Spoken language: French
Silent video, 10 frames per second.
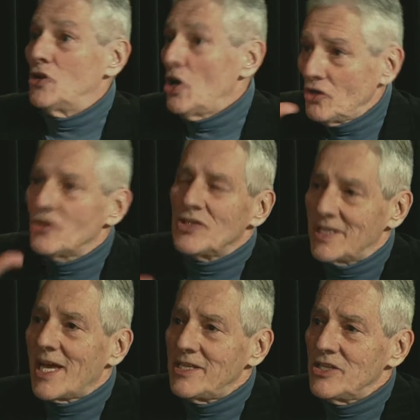d'ordre
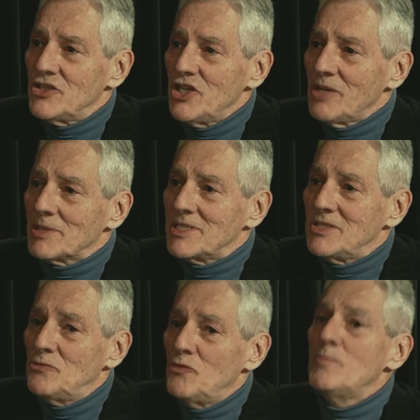stratégique, parce que
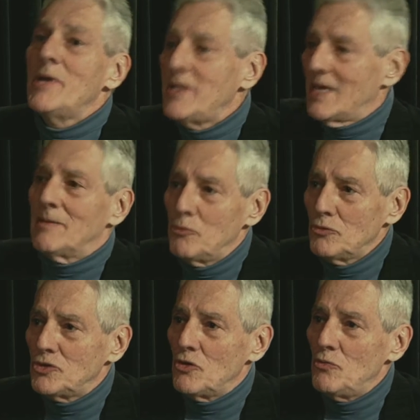si tu veux te mettre dans le pot
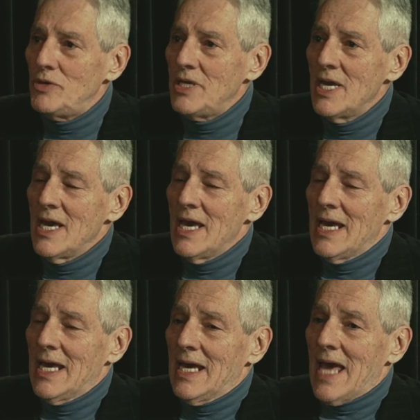de celui
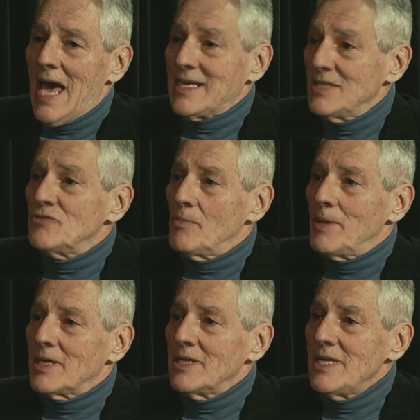à qui tu vas
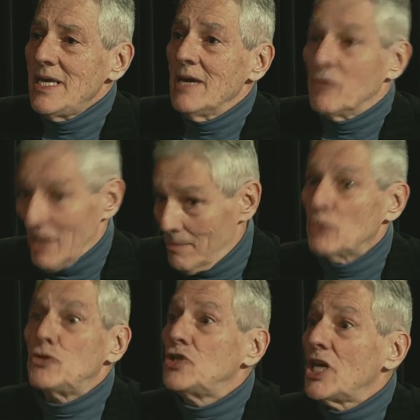parler, il faut
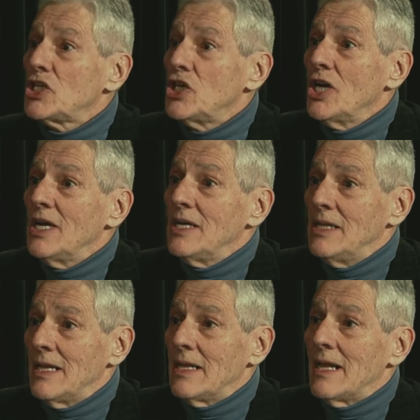d'abord que tu saches
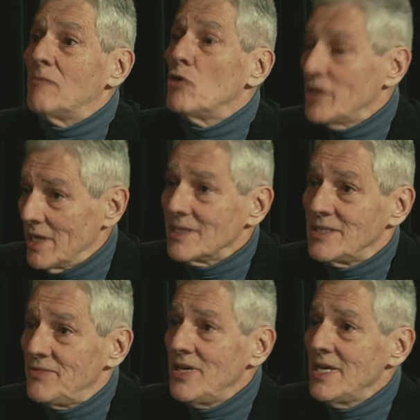l'avoir
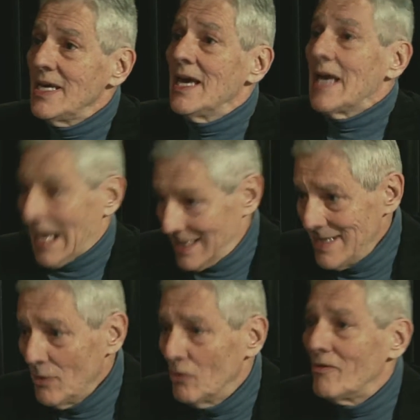identifié, à
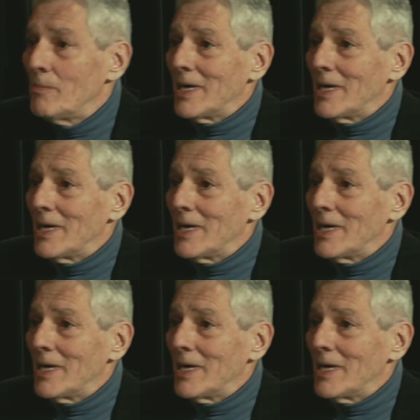qui on va